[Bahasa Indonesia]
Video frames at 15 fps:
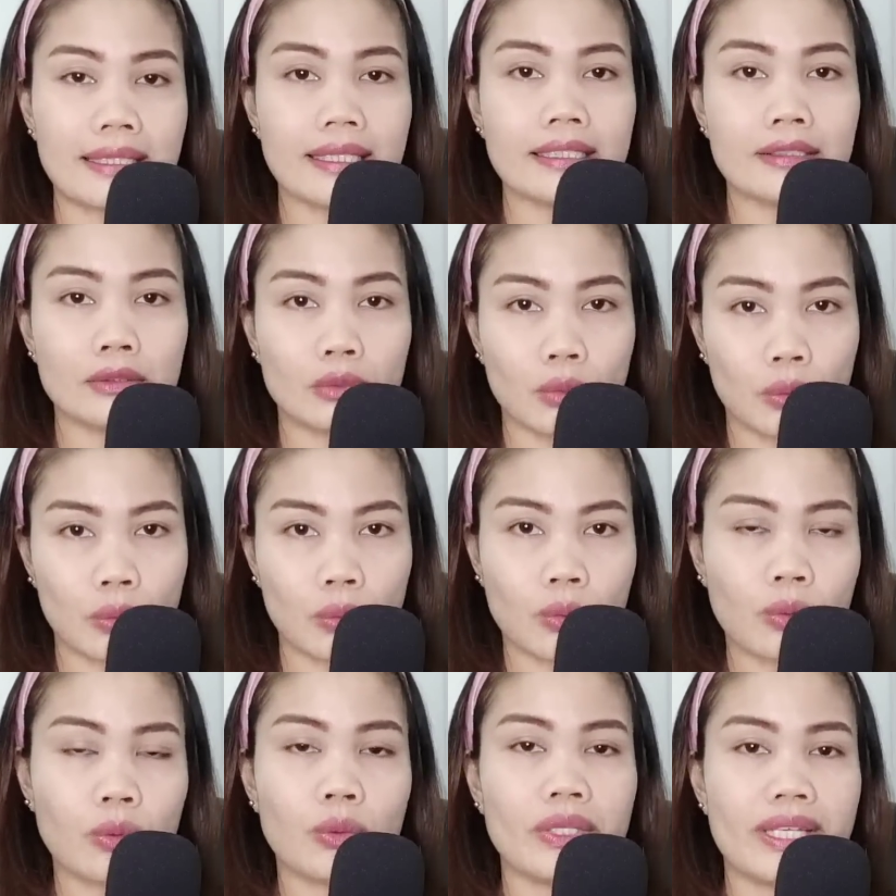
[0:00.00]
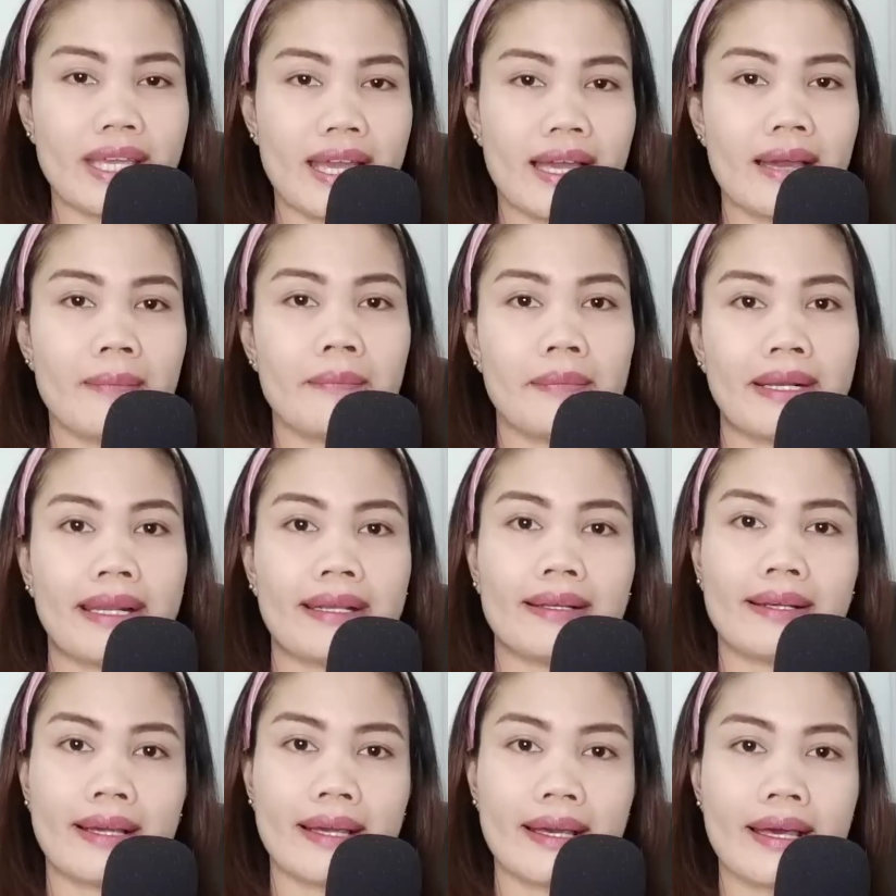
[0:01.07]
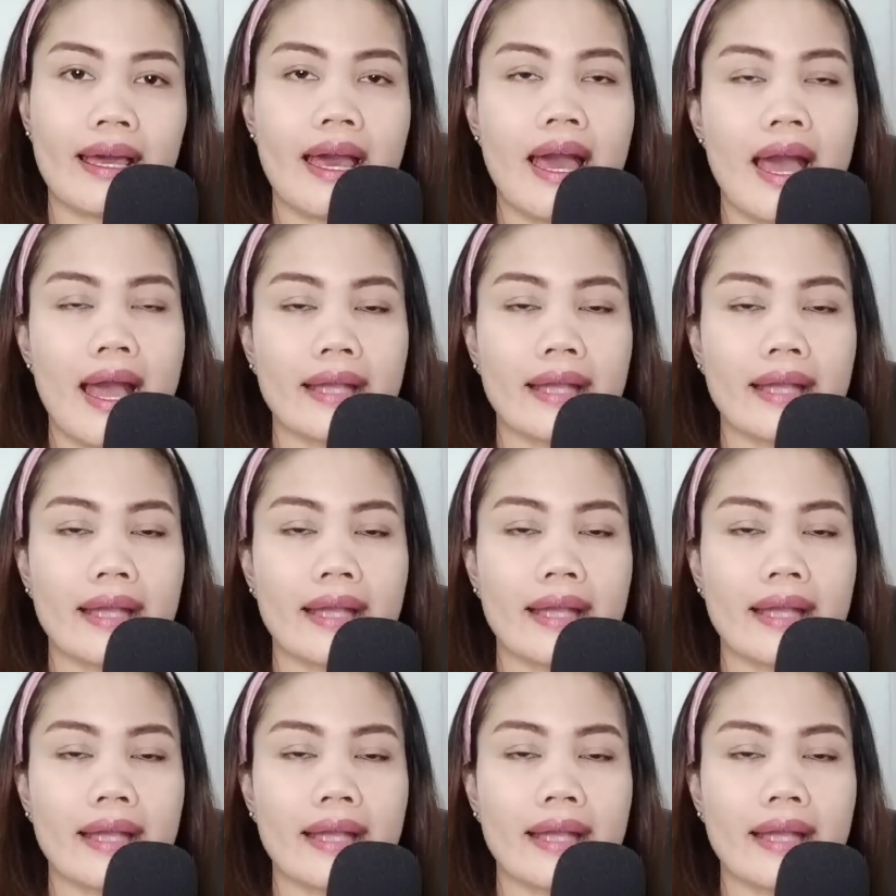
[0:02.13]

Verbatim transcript: itu ya mereka